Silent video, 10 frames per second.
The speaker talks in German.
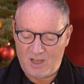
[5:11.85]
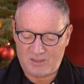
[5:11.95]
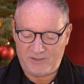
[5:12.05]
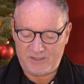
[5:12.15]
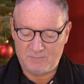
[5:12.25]

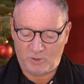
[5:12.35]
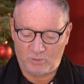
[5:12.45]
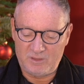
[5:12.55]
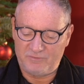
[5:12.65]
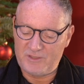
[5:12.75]
Aus welchem
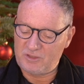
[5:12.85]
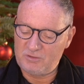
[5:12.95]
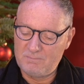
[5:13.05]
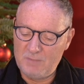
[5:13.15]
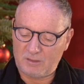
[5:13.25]
Grund willst
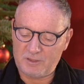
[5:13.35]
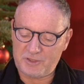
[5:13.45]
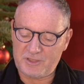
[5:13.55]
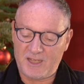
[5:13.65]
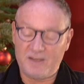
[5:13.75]
du
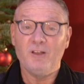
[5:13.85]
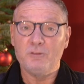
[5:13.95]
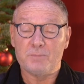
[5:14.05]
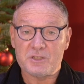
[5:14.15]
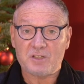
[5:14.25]
mürrisch sein?
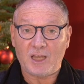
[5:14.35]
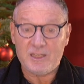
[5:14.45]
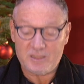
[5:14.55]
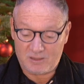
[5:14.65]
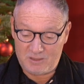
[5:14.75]
Du bist
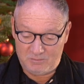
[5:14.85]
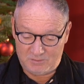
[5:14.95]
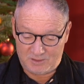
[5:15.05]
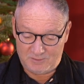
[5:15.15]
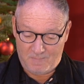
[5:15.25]
reich genug.